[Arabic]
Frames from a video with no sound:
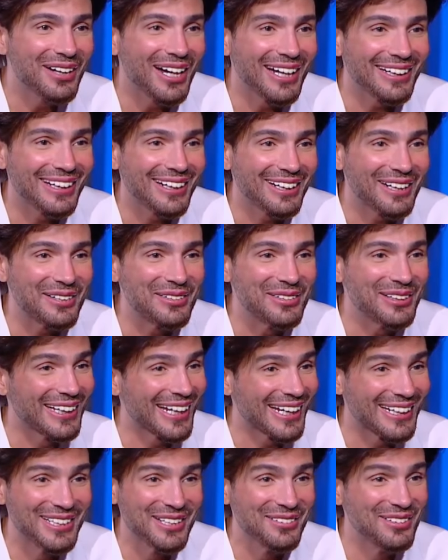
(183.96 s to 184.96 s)
ما هتعرفي
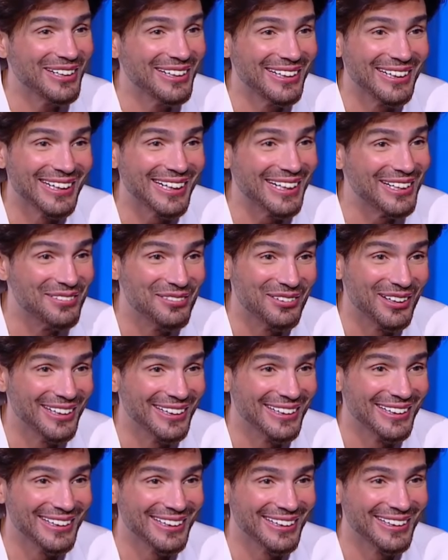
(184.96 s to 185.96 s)
تاخدي مني كلمه
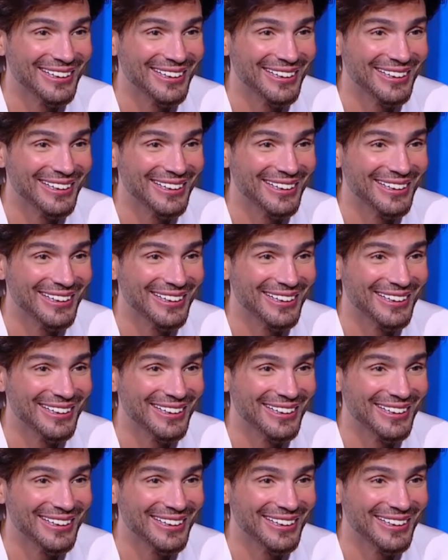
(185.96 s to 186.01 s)
ليه